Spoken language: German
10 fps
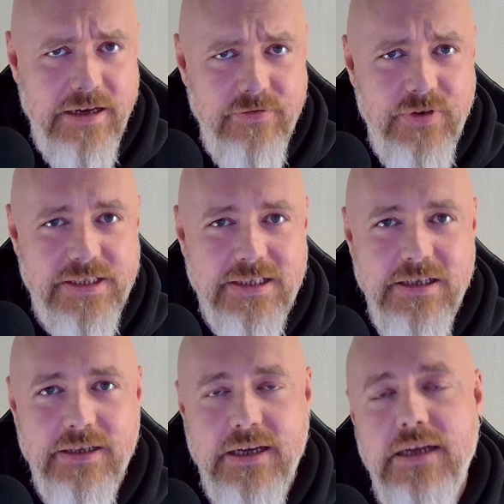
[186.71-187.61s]

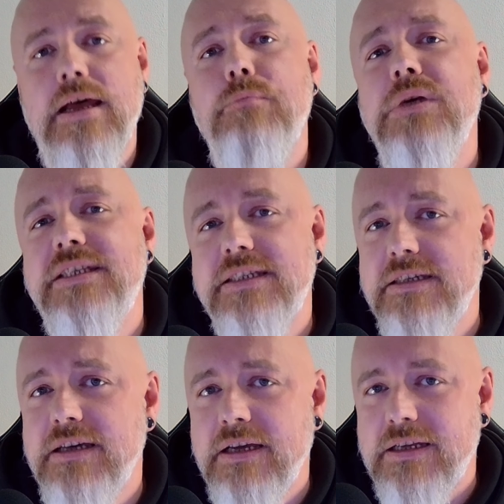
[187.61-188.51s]
investieren kann, damit
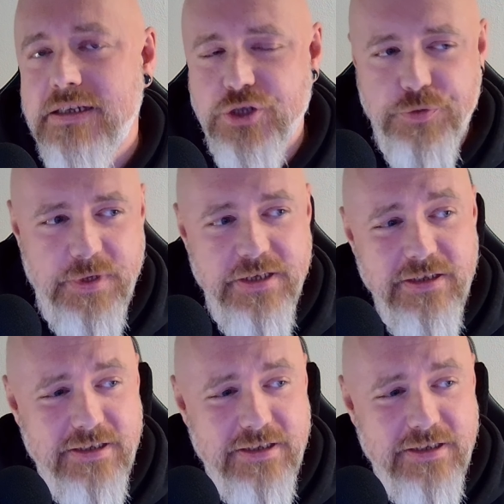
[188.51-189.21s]
sie das Spiel,